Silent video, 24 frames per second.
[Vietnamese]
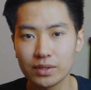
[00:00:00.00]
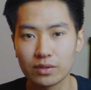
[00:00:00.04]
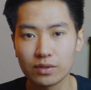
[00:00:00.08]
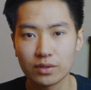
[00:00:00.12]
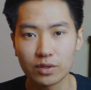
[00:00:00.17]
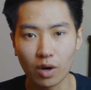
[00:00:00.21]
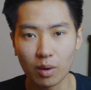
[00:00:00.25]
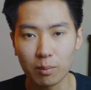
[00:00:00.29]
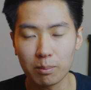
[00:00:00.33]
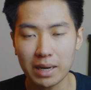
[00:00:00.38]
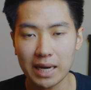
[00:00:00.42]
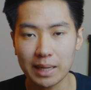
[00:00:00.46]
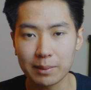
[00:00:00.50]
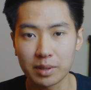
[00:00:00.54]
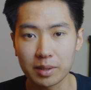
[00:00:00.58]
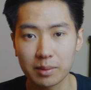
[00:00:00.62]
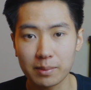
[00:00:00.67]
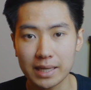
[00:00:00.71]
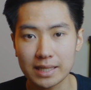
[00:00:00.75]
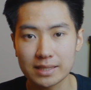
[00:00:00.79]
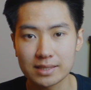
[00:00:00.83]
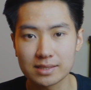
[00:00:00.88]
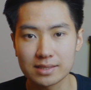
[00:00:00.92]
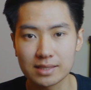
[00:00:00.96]
nhóm bạn mà
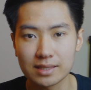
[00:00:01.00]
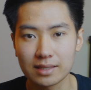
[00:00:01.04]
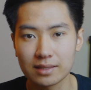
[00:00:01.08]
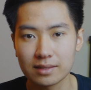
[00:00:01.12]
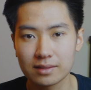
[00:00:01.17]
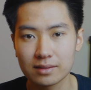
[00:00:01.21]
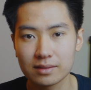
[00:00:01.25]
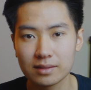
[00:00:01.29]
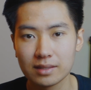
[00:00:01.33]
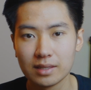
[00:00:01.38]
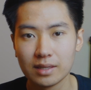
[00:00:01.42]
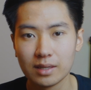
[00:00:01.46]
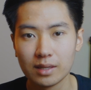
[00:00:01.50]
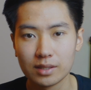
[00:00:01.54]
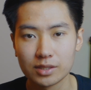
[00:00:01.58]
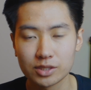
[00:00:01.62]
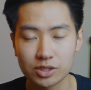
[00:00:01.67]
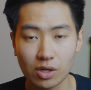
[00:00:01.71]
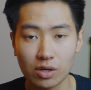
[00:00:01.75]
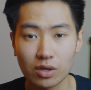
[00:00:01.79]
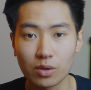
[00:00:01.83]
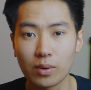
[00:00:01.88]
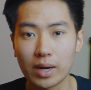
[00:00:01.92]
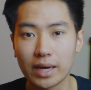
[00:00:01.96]
các bạn sẽ
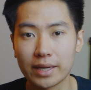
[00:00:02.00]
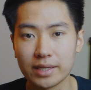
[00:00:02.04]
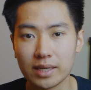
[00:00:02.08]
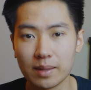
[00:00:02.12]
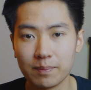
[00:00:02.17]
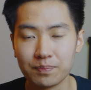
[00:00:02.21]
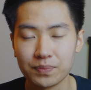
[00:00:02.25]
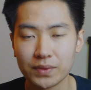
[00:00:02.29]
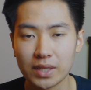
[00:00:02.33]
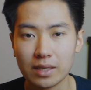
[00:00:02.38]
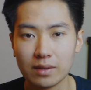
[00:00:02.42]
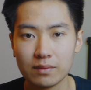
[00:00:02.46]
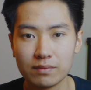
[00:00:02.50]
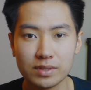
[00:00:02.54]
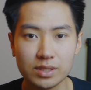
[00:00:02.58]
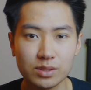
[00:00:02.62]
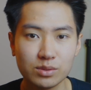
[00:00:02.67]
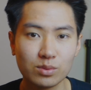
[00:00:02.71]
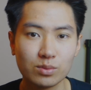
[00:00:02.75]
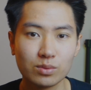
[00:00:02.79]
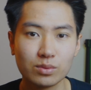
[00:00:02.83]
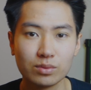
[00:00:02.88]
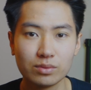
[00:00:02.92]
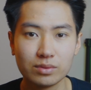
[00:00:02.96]
chọn hòa nhập. Ví
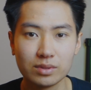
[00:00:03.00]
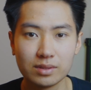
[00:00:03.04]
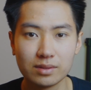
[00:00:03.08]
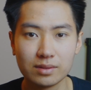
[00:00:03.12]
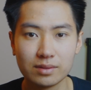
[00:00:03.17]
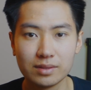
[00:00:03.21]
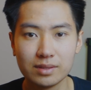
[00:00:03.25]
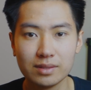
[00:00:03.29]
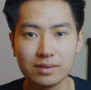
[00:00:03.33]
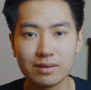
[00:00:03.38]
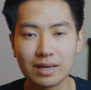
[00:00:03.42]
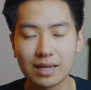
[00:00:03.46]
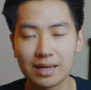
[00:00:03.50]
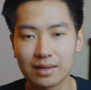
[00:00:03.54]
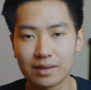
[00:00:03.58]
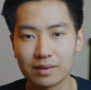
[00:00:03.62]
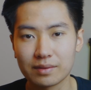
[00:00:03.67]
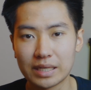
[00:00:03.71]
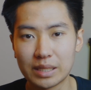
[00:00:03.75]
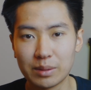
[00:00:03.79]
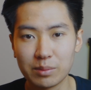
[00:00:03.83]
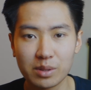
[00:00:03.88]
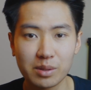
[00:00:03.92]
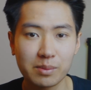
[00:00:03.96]
dụ như
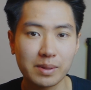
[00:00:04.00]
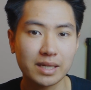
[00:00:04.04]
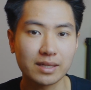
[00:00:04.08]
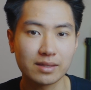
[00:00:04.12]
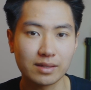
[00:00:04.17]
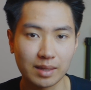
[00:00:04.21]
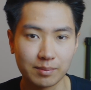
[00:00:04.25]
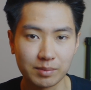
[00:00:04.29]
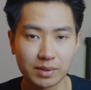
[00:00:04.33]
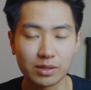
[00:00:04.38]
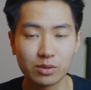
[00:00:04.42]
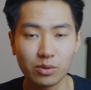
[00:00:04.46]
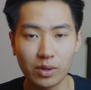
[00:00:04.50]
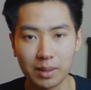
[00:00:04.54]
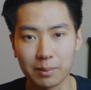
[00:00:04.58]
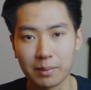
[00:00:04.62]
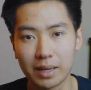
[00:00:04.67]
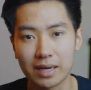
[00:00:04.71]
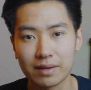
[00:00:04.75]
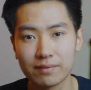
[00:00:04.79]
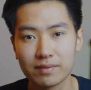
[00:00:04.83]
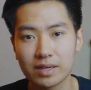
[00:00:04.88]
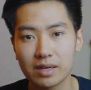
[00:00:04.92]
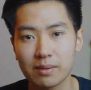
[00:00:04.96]
là nếu mà các bạn cảm thấy thoải
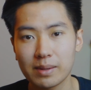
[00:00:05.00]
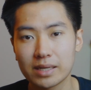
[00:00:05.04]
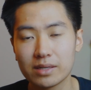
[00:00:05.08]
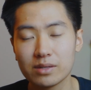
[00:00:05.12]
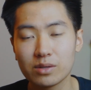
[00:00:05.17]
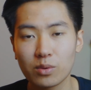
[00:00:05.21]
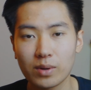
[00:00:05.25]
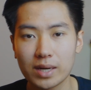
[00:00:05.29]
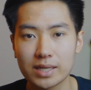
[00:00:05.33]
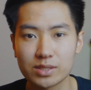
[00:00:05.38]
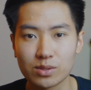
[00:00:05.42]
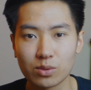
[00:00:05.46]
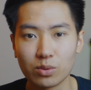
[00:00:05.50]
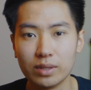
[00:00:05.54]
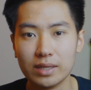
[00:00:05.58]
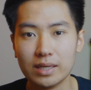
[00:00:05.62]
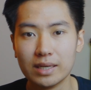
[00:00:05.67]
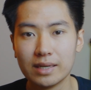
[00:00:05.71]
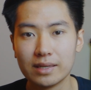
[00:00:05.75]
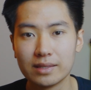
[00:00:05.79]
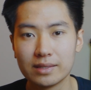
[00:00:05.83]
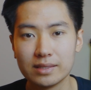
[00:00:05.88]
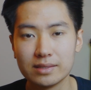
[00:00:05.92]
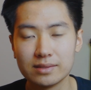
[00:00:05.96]
mái với các bạn nước ngoài rồi
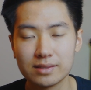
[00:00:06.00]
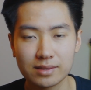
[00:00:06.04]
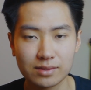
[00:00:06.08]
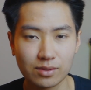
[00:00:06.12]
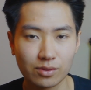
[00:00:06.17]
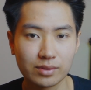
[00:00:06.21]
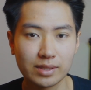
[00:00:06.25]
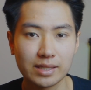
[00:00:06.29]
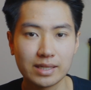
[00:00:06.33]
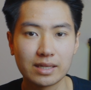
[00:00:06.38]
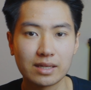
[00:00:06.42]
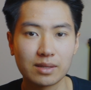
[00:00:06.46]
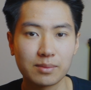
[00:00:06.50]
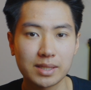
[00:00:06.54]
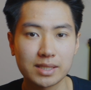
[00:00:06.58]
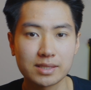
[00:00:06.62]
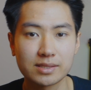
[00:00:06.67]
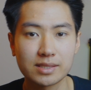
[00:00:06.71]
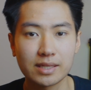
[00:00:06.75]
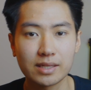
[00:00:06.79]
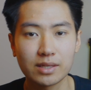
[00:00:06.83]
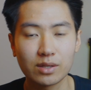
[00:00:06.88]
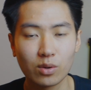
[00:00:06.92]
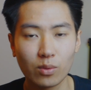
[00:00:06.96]
thì rất có thể các
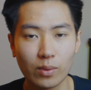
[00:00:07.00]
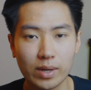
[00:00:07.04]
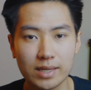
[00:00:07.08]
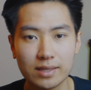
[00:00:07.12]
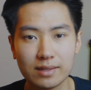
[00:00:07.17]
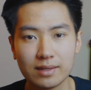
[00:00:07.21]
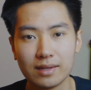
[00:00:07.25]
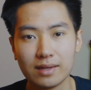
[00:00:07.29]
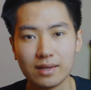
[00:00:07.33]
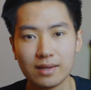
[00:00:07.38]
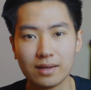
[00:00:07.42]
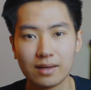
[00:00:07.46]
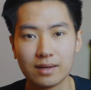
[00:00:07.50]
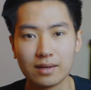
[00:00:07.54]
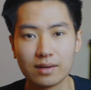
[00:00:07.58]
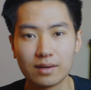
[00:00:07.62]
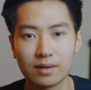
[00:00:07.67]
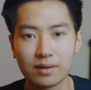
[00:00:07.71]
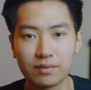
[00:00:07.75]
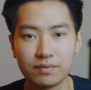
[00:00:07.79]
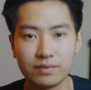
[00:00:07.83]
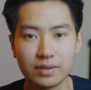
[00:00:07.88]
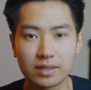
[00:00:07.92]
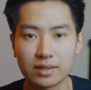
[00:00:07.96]
bạn sẽ quên
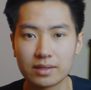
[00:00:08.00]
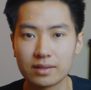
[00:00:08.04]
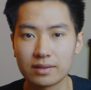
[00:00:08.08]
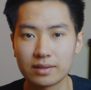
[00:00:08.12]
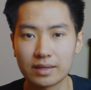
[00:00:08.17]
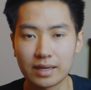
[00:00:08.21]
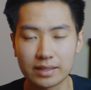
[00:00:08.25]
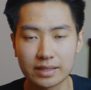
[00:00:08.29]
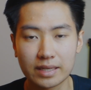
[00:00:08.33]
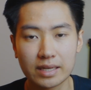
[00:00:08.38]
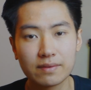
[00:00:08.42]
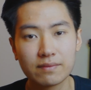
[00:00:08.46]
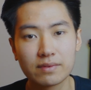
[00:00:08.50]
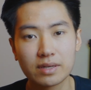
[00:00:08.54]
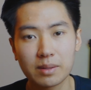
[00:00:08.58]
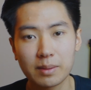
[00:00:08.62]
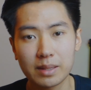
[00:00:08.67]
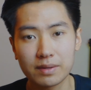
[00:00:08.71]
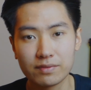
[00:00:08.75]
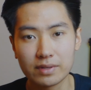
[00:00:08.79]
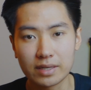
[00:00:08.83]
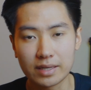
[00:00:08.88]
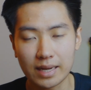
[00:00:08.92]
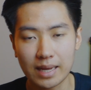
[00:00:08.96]
việc gắn kết với các
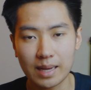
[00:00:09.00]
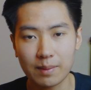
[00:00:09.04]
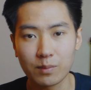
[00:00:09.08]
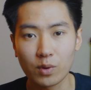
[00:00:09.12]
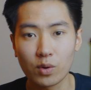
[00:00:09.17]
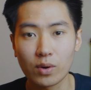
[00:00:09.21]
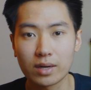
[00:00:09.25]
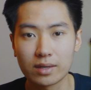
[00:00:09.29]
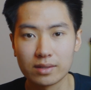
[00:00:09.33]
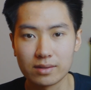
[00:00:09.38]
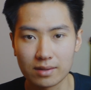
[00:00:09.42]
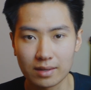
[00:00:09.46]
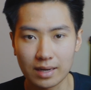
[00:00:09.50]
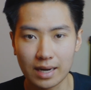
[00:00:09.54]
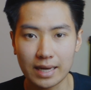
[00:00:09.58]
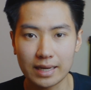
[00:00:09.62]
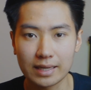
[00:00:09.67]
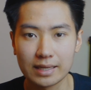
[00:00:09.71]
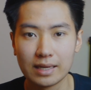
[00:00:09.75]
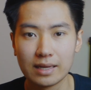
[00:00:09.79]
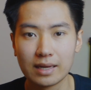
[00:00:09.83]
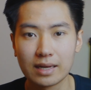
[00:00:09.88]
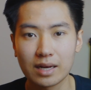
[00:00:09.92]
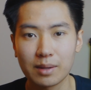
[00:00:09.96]
bạn Việt Nam, hoặc ngược
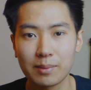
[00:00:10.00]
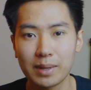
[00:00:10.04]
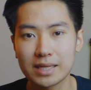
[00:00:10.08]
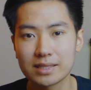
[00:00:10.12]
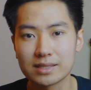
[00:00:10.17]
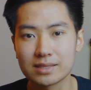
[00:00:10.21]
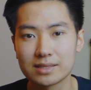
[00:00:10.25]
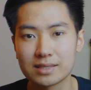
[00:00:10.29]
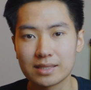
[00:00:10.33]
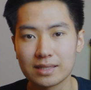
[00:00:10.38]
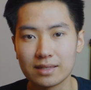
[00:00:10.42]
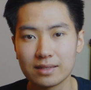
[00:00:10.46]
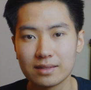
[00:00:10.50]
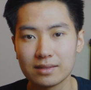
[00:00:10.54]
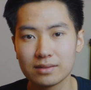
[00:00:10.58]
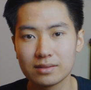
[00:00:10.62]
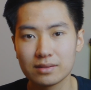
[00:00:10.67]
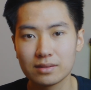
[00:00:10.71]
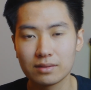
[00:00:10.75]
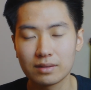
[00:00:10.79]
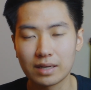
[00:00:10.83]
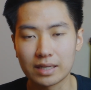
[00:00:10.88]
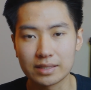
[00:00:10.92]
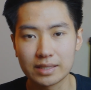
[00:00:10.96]
lại các bạn sẽ
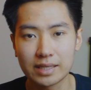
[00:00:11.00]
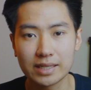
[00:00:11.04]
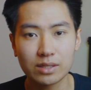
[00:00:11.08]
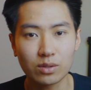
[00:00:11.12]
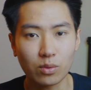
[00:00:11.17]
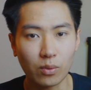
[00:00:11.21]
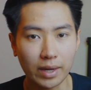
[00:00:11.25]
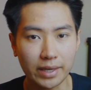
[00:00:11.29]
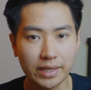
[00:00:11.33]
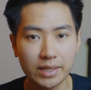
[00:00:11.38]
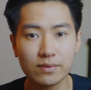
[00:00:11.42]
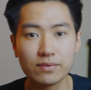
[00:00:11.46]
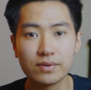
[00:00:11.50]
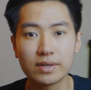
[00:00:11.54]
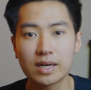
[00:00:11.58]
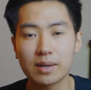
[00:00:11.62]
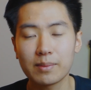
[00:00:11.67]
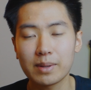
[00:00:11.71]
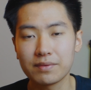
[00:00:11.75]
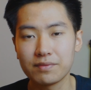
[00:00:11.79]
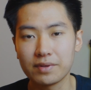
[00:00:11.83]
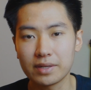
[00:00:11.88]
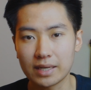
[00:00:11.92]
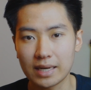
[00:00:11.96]
gắn kết quá nhiều với
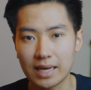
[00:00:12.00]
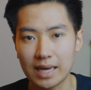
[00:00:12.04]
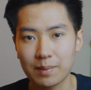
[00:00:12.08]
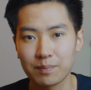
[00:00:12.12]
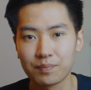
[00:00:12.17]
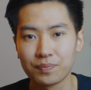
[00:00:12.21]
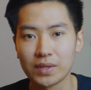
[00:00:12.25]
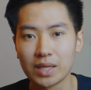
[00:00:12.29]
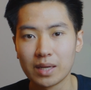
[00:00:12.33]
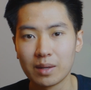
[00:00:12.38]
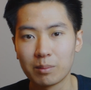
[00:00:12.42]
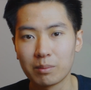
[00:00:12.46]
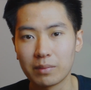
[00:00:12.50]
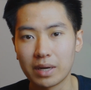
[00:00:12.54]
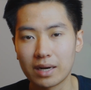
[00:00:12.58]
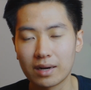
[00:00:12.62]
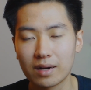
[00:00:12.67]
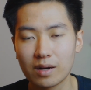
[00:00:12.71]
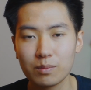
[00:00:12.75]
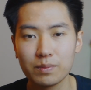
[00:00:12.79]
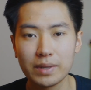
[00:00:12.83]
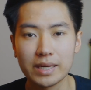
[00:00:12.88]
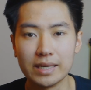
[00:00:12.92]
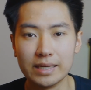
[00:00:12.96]
các bạn Việt Nam mà
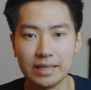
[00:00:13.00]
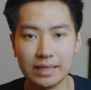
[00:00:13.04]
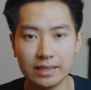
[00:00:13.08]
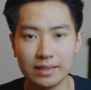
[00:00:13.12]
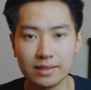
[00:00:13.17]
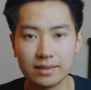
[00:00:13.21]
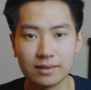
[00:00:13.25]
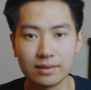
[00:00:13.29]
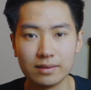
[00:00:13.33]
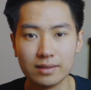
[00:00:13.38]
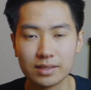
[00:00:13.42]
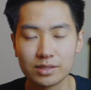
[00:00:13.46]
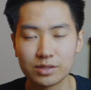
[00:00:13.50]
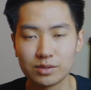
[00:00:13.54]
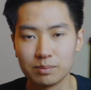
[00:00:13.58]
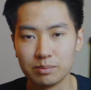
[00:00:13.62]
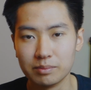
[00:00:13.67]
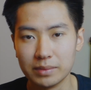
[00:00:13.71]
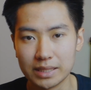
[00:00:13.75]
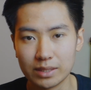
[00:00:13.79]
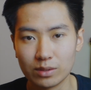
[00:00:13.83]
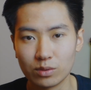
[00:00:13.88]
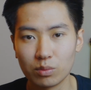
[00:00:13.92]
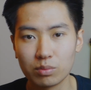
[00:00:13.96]
không để ý tới là
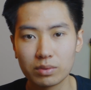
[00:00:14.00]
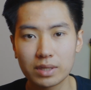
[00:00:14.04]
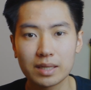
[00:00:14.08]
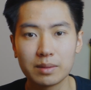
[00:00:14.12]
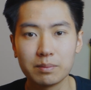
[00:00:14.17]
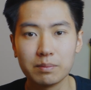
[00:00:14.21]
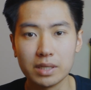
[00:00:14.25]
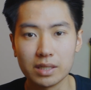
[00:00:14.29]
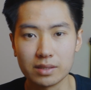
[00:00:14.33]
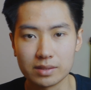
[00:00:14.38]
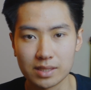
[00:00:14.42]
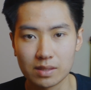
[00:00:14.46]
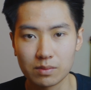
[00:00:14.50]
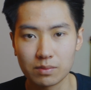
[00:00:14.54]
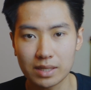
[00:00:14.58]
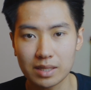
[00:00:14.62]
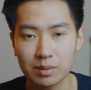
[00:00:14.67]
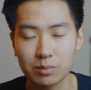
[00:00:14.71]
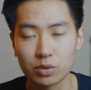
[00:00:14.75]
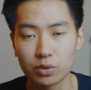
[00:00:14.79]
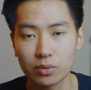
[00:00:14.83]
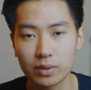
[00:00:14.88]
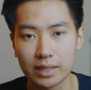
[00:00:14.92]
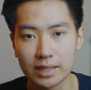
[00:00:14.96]
mình cũng cần mở rộng
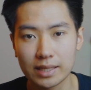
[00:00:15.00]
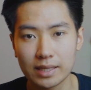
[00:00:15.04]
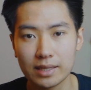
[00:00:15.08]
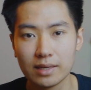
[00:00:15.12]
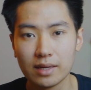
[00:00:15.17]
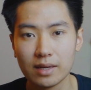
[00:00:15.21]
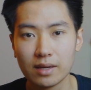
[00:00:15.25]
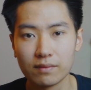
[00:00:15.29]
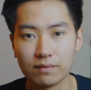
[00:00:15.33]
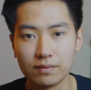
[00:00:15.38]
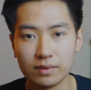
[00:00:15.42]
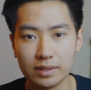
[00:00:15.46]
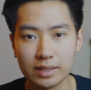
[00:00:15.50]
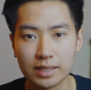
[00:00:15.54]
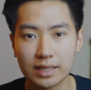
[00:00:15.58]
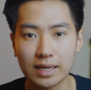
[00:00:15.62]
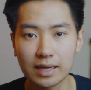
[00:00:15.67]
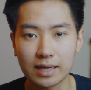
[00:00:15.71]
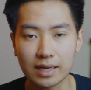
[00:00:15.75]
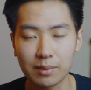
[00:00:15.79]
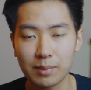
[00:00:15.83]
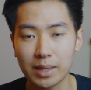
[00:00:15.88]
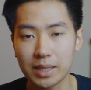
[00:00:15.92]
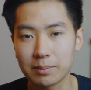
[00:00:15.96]
các mối quan hệ với
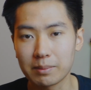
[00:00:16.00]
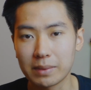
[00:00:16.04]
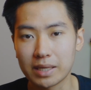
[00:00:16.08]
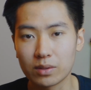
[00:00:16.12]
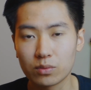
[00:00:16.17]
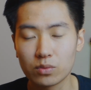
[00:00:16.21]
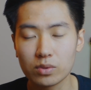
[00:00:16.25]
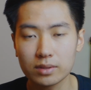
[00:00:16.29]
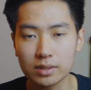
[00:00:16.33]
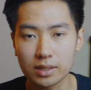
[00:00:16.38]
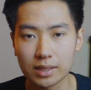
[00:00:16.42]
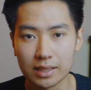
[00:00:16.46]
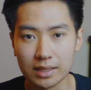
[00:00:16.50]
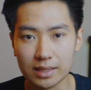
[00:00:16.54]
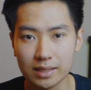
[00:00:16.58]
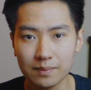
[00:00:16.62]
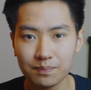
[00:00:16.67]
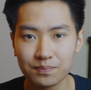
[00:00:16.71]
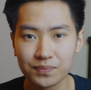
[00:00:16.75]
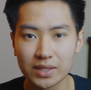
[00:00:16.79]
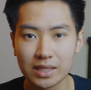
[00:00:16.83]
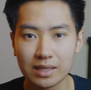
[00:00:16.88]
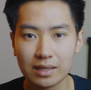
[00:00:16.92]
cả các bạn bè quốc tế.